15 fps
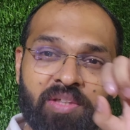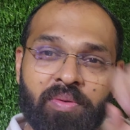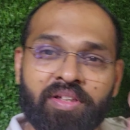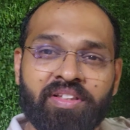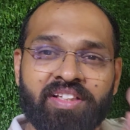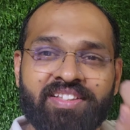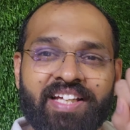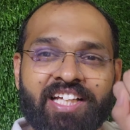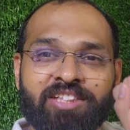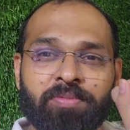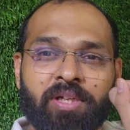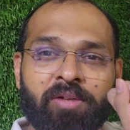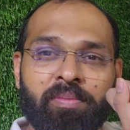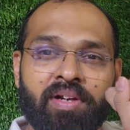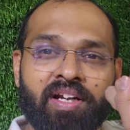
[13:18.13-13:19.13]
ज़बरदस्त
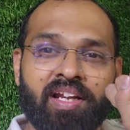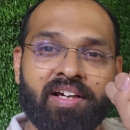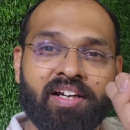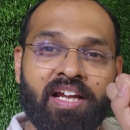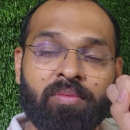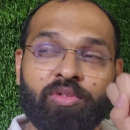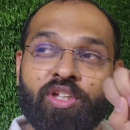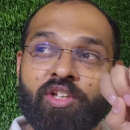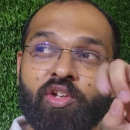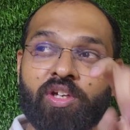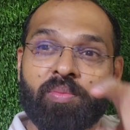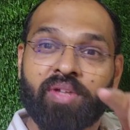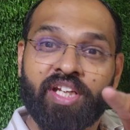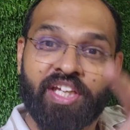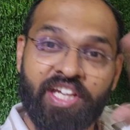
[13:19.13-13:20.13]
एक्सपेरिमेंट लग रहा है मुझे
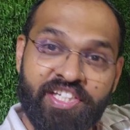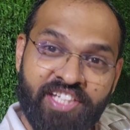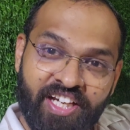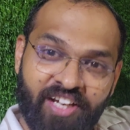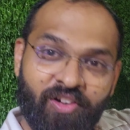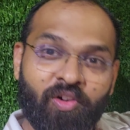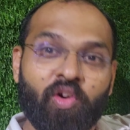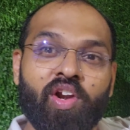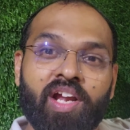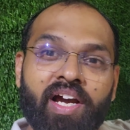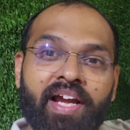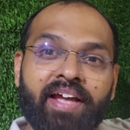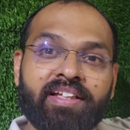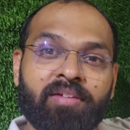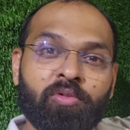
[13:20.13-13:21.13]
क्योंकि मैंने एक जगह और
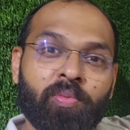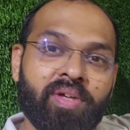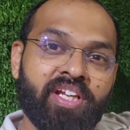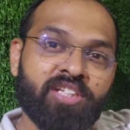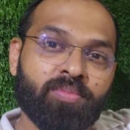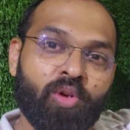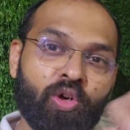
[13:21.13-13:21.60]
लगाया था वो मैंने इस